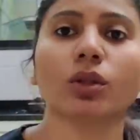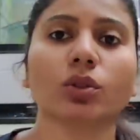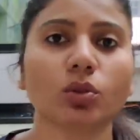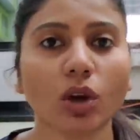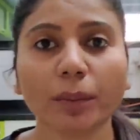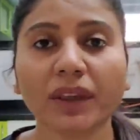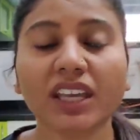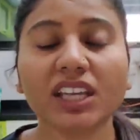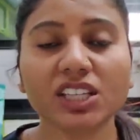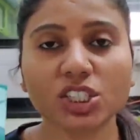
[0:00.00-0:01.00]
तो आपकी
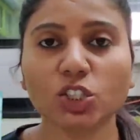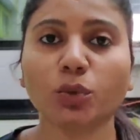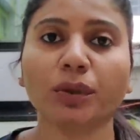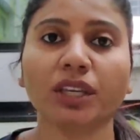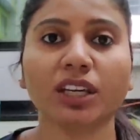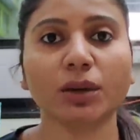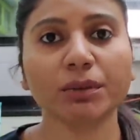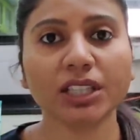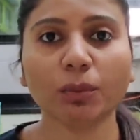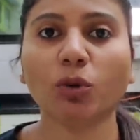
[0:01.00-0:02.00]
इन चीज़ों में ये गमीज
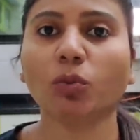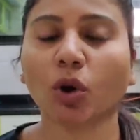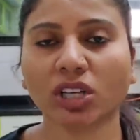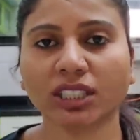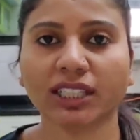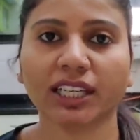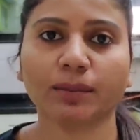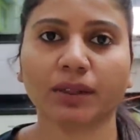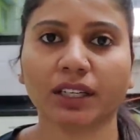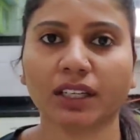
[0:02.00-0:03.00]
आपको बहुत ज़्यादा हेल्प
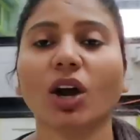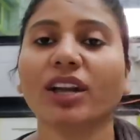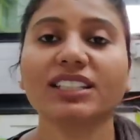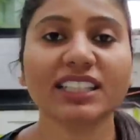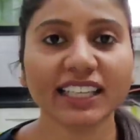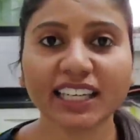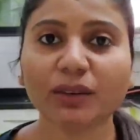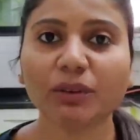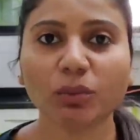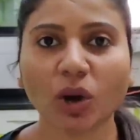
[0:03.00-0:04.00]
करेगी इसे लेना भी
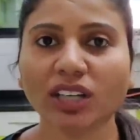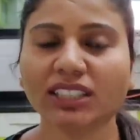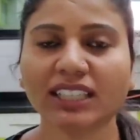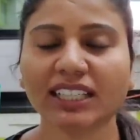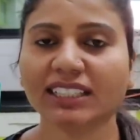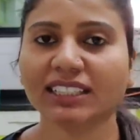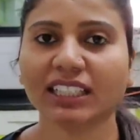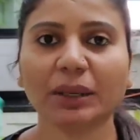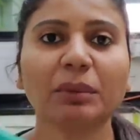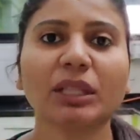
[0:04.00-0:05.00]
बहुत ज़्यादा इजी
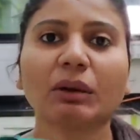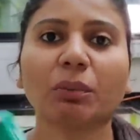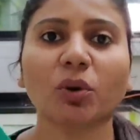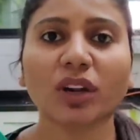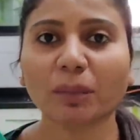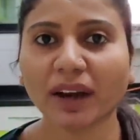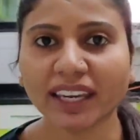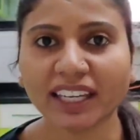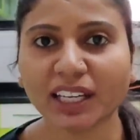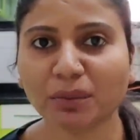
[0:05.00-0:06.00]
है मतलब आपको ना पानी
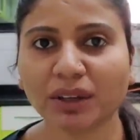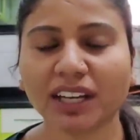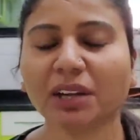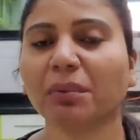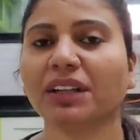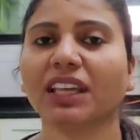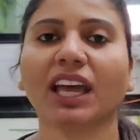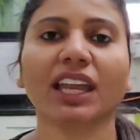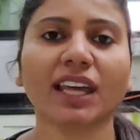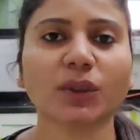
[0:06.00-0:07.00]
गर्म करना पड़ता है
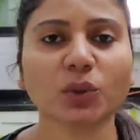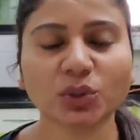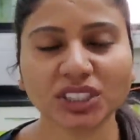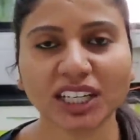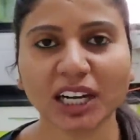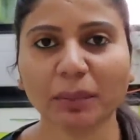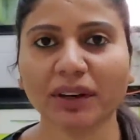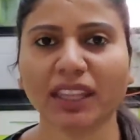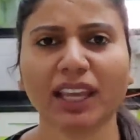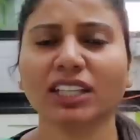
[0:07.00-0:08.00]
ना तो कुछ करना पड़ता
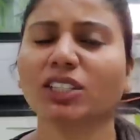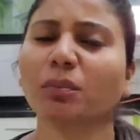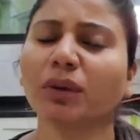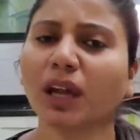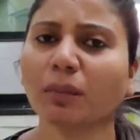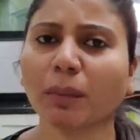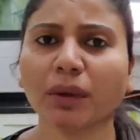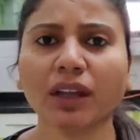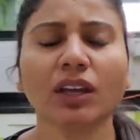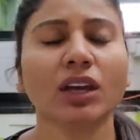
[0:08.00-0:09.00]
है जब भी आप अपने
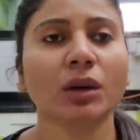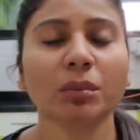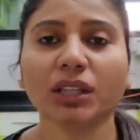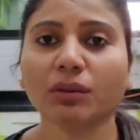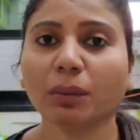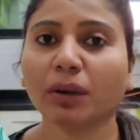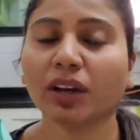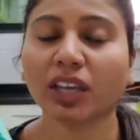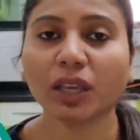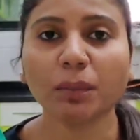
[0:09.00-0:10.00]
मतलब आप
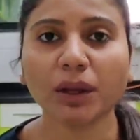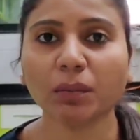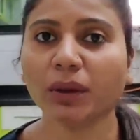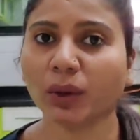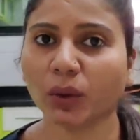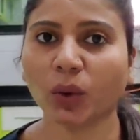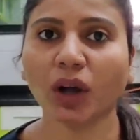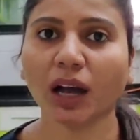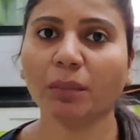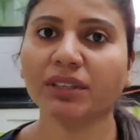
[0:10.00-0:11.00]
कहीं पर भी हो
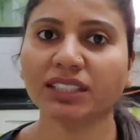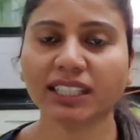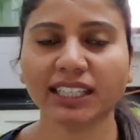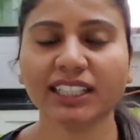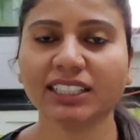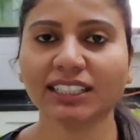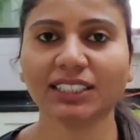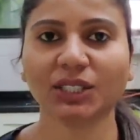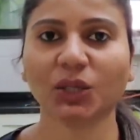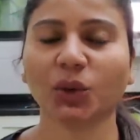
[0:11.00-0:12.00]
आप इसे लेके जा
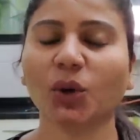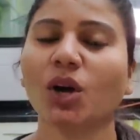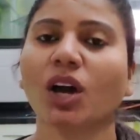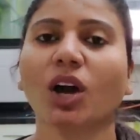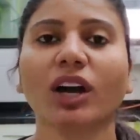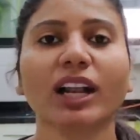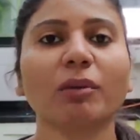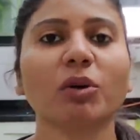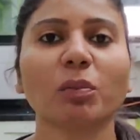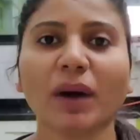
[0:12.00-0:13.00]
सकते हो और आपको
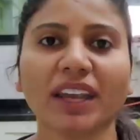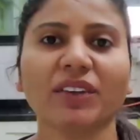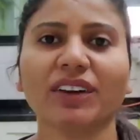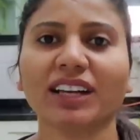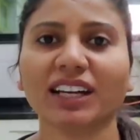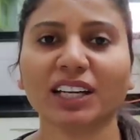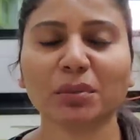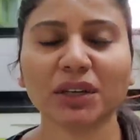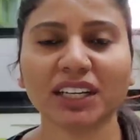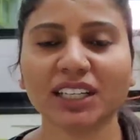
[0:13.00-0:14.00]
पानी वगैरह गर्म
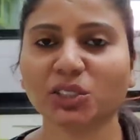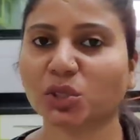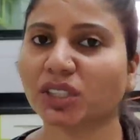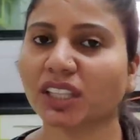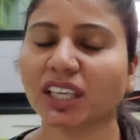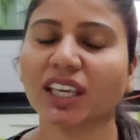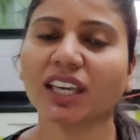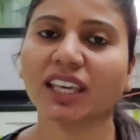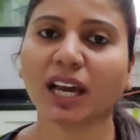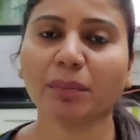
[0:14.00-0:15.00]
करने की ज़रूरत नहीं है
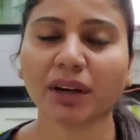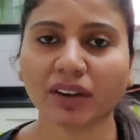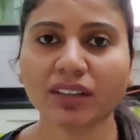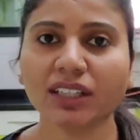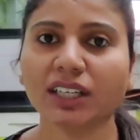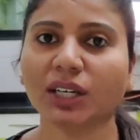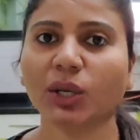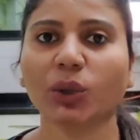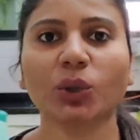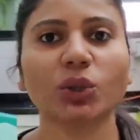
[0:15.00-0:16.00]
या आप ट्रैवलिंग कर रहे
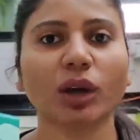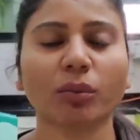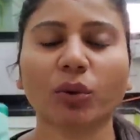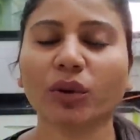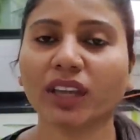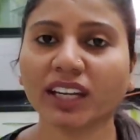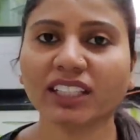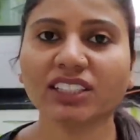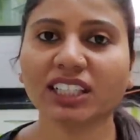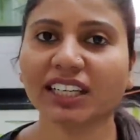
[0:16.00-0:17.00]
हो तो आपको ये
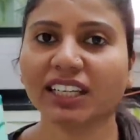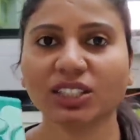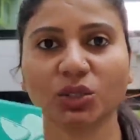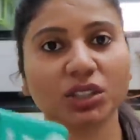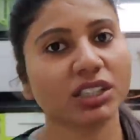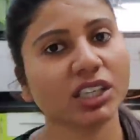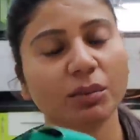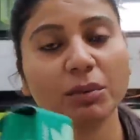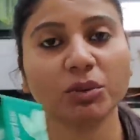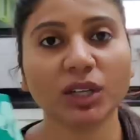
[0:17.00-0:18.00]
टेंशन लेने की ज़रूरत नहीं है अभी
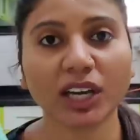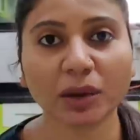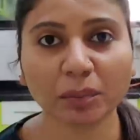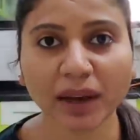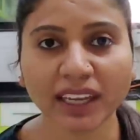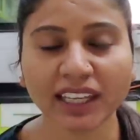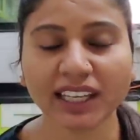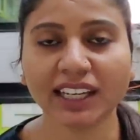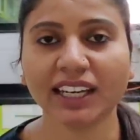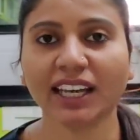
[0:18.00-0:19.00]
मुझे गर्म पानी ही
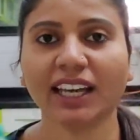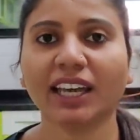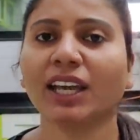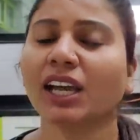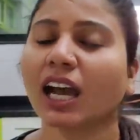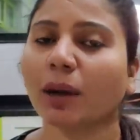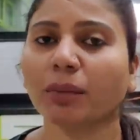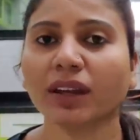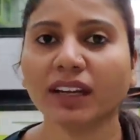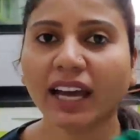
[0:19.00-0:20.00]
लेना है आपकी
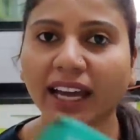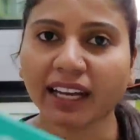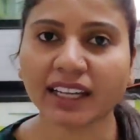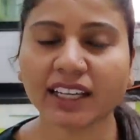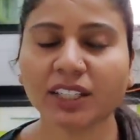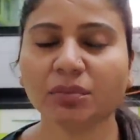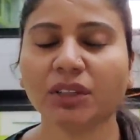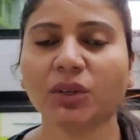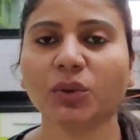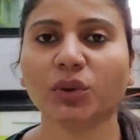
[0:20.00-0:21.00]
डाइट ख़त्म नहीं
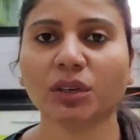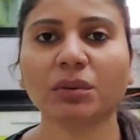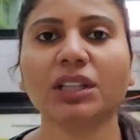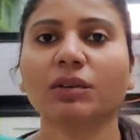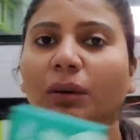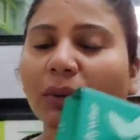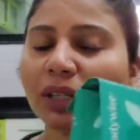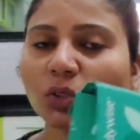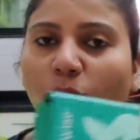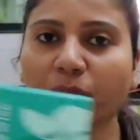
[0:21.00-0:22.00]
होगी मतलब आपका
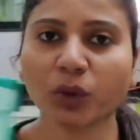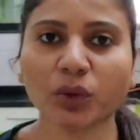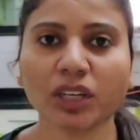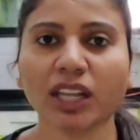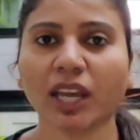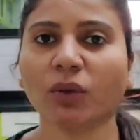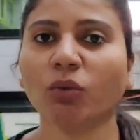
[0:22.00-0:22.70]
जो भी रूटीन है वो